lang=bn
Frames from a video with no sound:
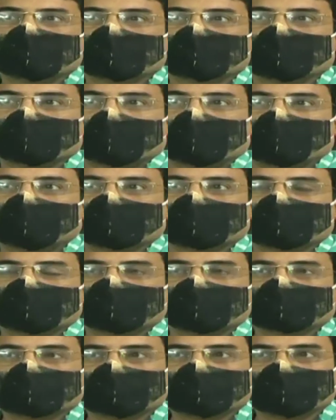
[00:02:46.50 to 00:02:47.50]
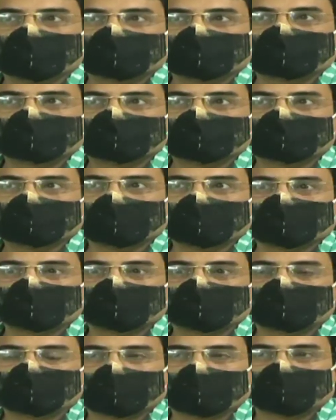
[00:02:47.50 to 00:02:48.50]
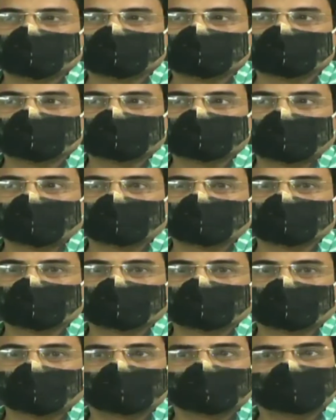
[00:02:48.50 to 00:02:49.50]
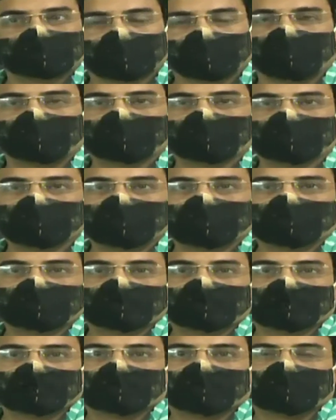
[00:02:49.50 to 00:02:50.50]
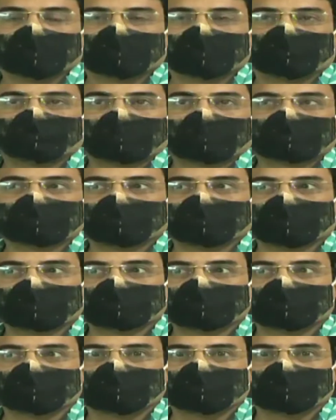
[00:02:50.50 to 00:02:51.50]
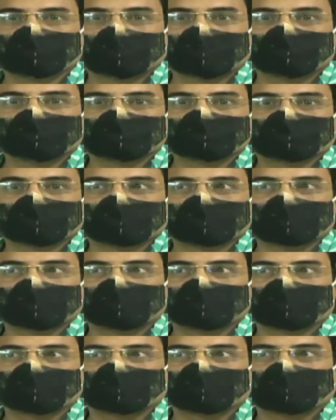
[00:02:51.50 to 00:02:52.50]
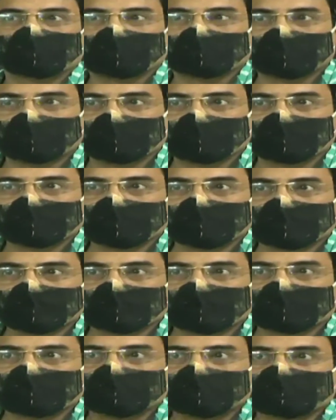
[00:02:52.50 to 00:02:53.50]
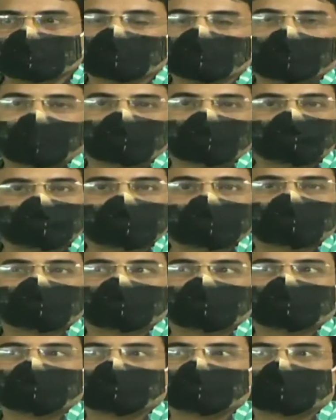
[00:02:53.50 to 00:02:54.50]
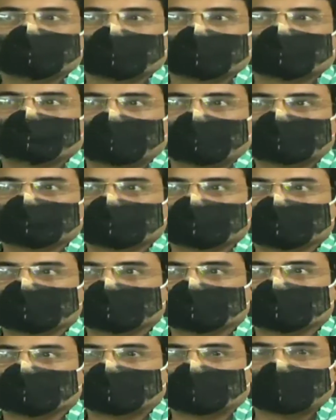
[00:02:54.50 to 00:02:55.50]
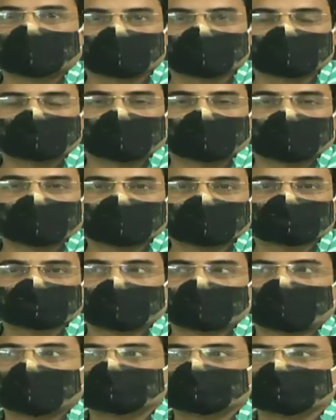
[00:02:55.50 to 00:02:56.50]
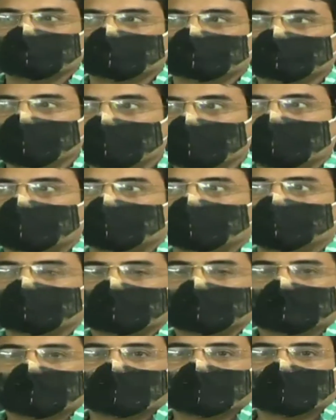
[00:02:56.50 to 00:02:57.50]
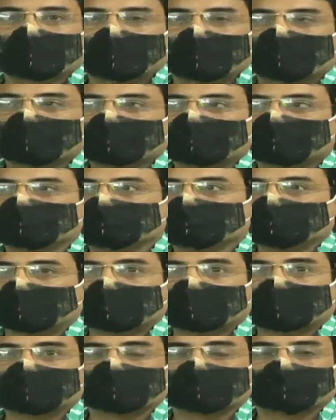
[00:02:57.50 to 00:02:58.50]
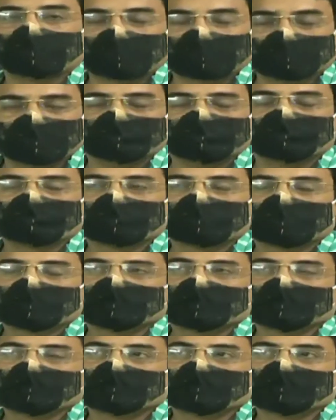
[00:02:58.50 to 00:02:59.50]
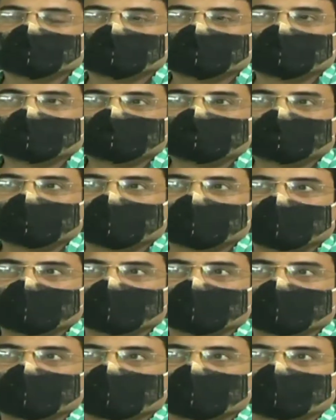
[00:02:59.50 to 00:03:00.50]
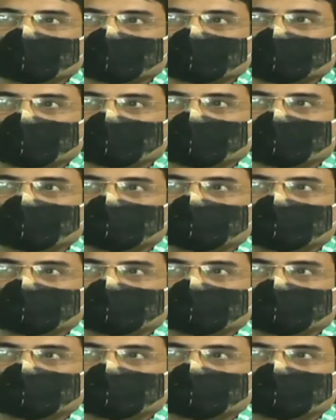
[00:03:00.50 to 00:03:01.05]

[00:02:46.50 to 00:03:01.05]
আমাদের মনে হয়েছে যে এই দুর্গাপুজো যেমন করতে হবে এর পাশাপাশি দুর্গাপুজোকে কেন্দ্র করে কিছু মানুষকে যদি তার পাশে দাঁড়ানো যায় একটা সামাজিক মুখ আমরা যদি দেখাতে পারি ঠিক এই জায়গায় কোথাও মনে হয়েছে